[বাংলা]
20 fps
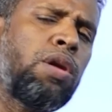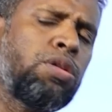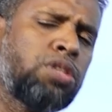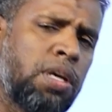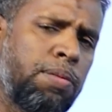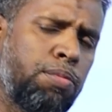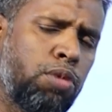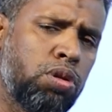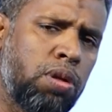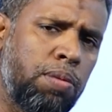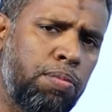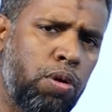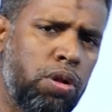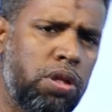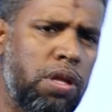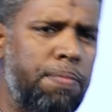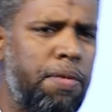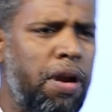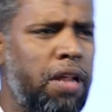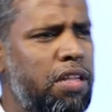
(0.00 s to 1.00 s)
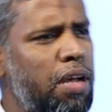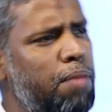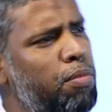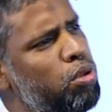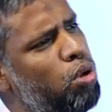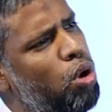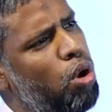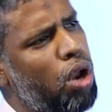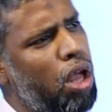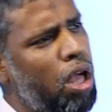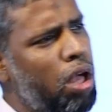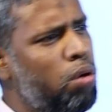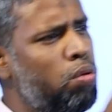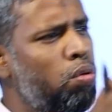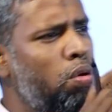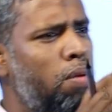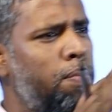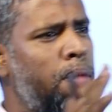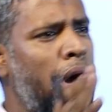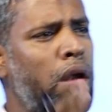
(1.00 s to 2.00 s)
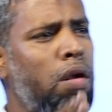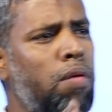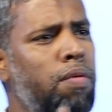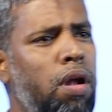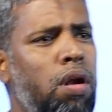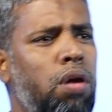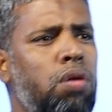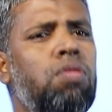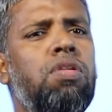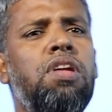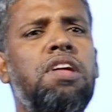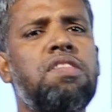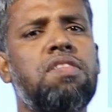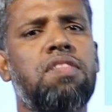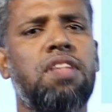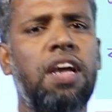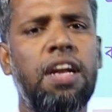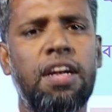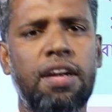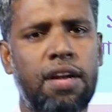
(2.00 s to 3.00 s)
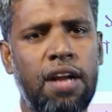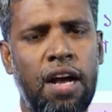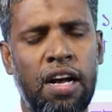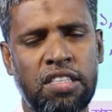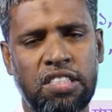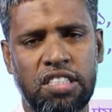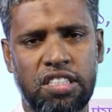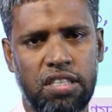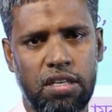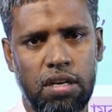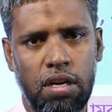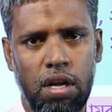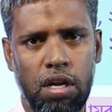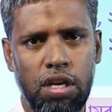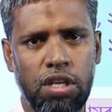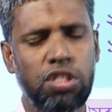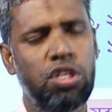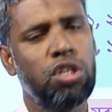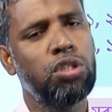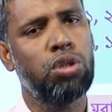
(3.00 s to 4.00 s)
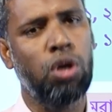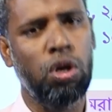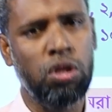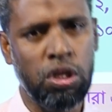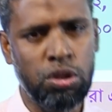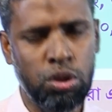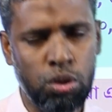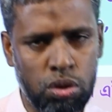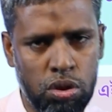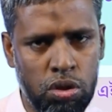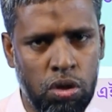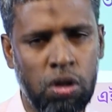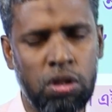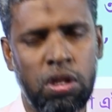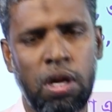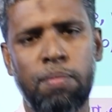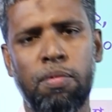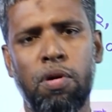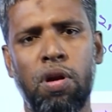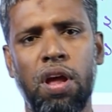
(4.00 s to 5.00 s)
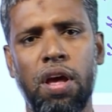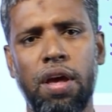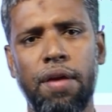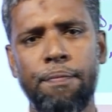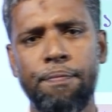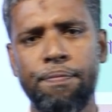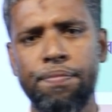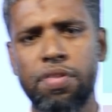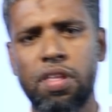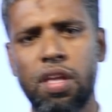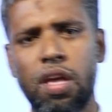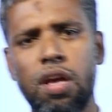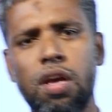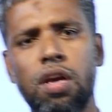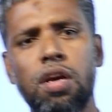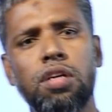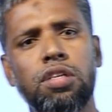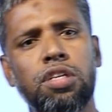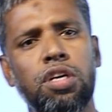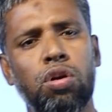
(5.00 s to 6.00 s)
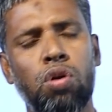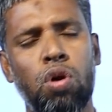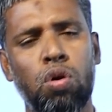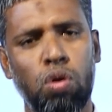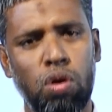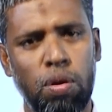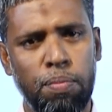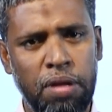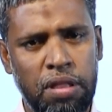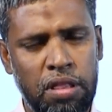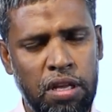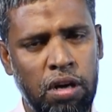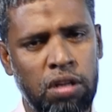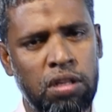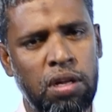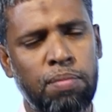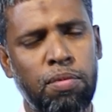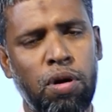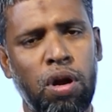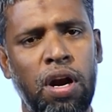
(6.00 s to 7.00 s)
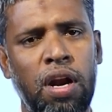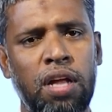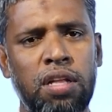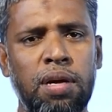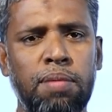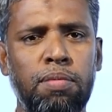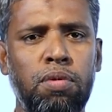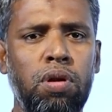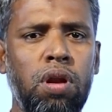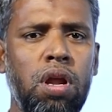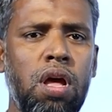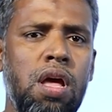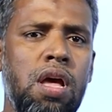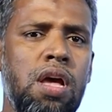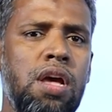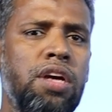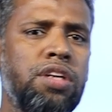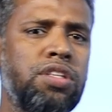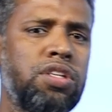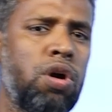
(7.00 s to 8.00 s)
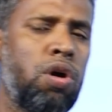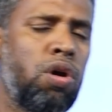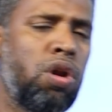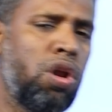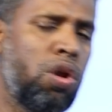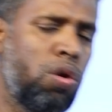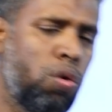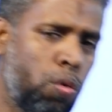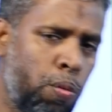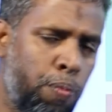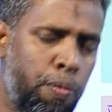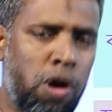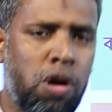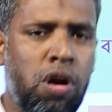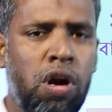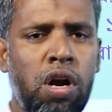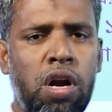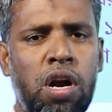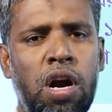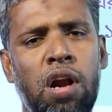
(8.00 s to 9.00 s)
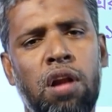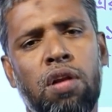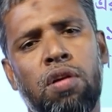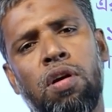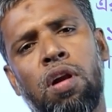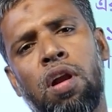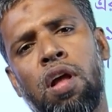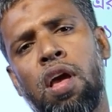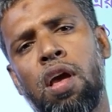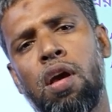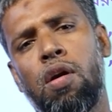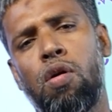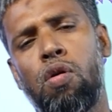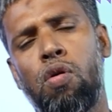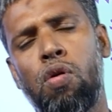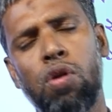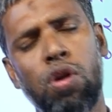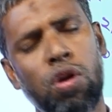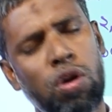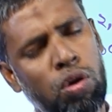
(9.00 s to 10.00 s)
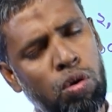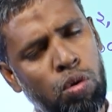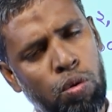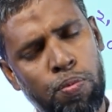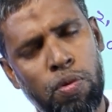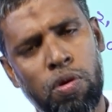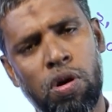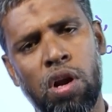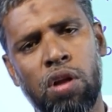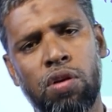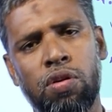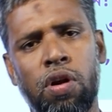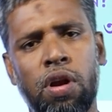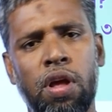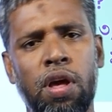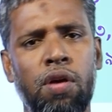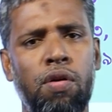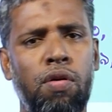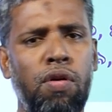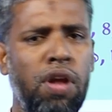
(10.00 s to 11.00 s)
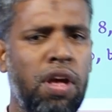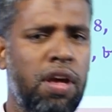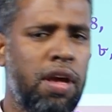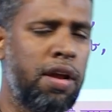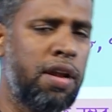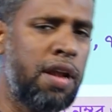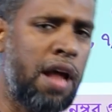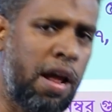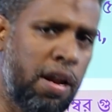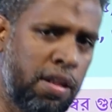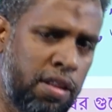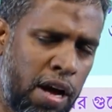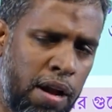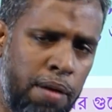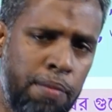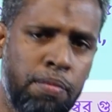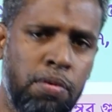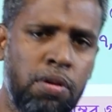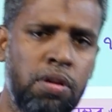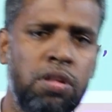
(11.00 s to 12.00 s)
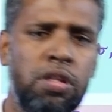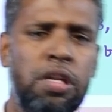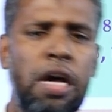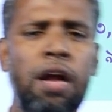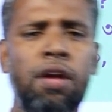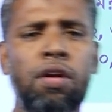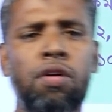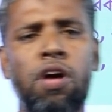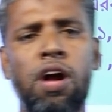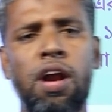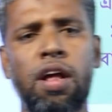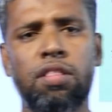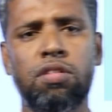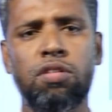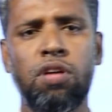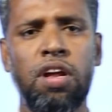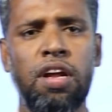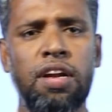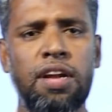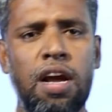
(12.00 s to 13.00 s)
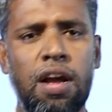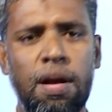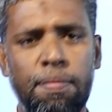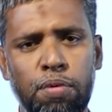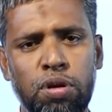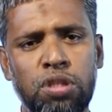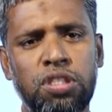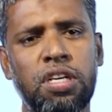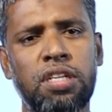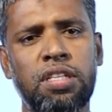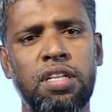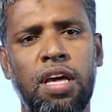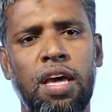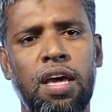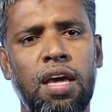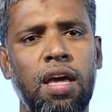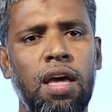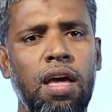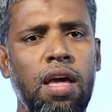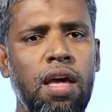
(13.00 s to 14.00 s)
মানুষের মধ্যে বলতে পারি তার মধ্যে অনেকগুলো ভালো ভালো গুণের সেট আছে সে সদা সত্য কথা বলে সে কখনো মিথ্যা কথা বলে না যেমন সে অনেক উপকার করে অনেক উপকার করে অনেককে টান দান দান খয়রাত করে টাকা পয়সা দেয়